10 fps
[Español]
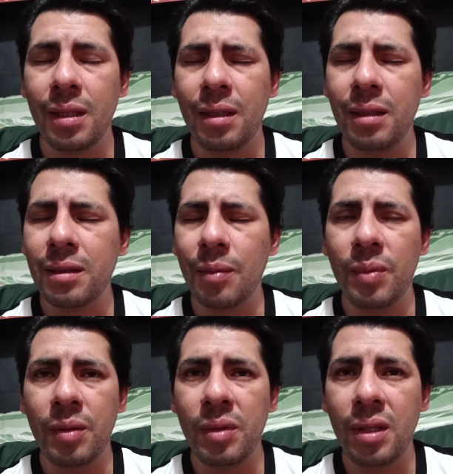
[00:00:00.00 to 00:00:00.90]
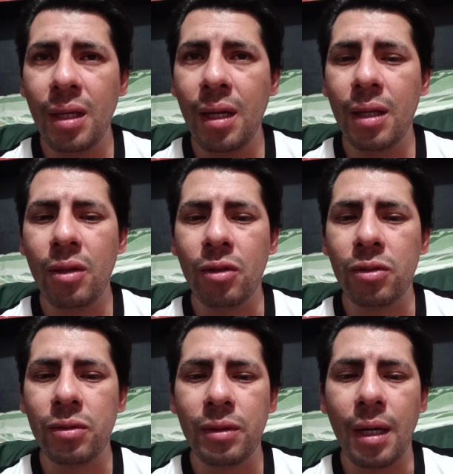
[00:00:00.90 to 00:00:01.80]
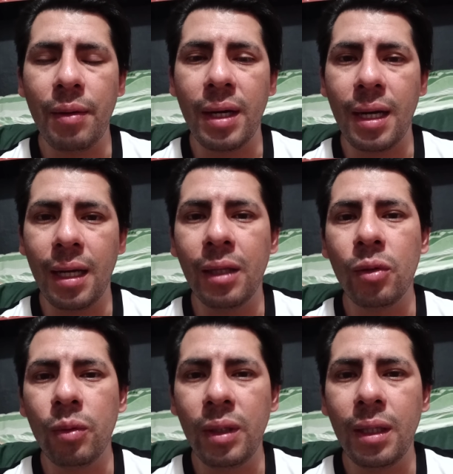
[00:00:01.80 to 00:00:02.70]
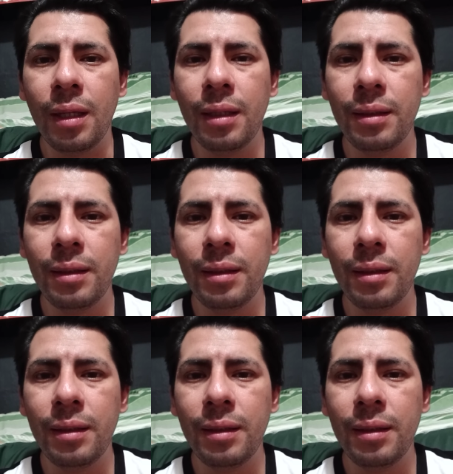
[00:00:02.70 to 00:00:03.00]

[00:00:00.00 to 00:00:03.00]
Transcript: Tienes que permitirle a Dios trabajar en tu vida